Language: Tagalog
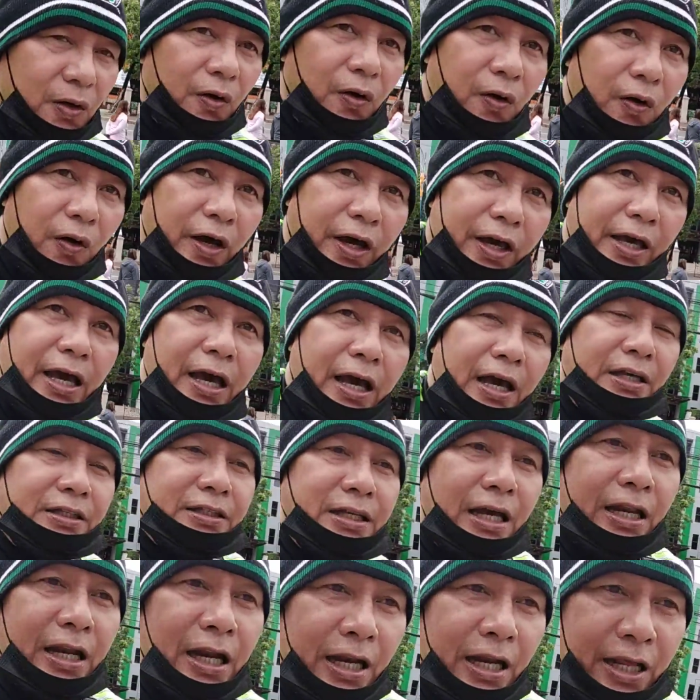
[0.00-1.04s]
Eh. O kaya,
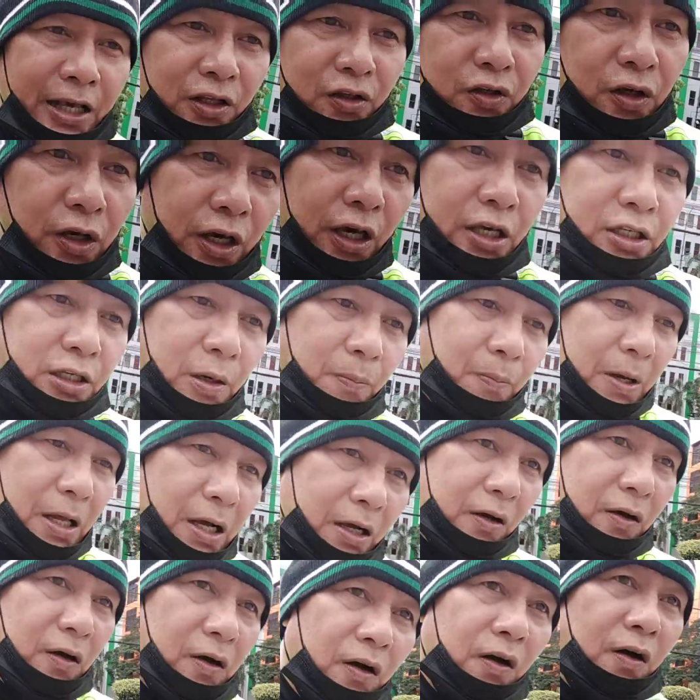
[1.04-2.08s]
sana na-enjoy kayo sa
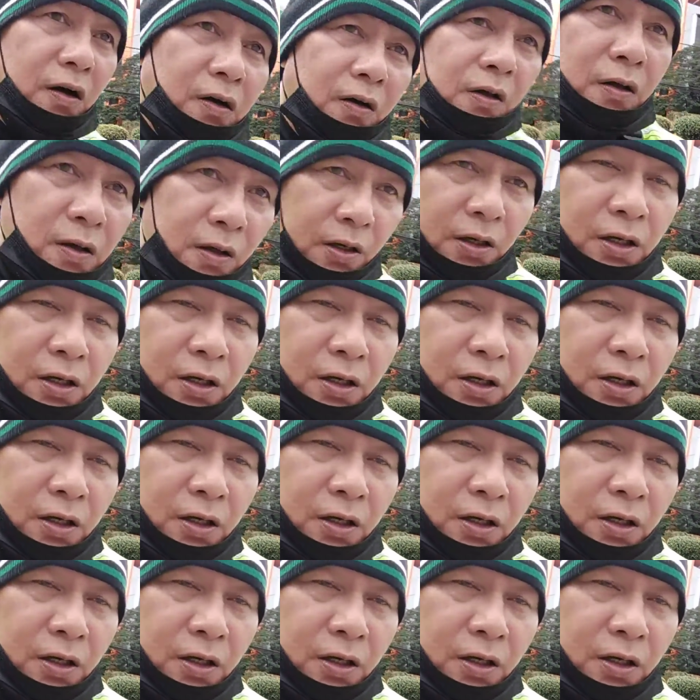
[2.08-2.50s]
vlog ko.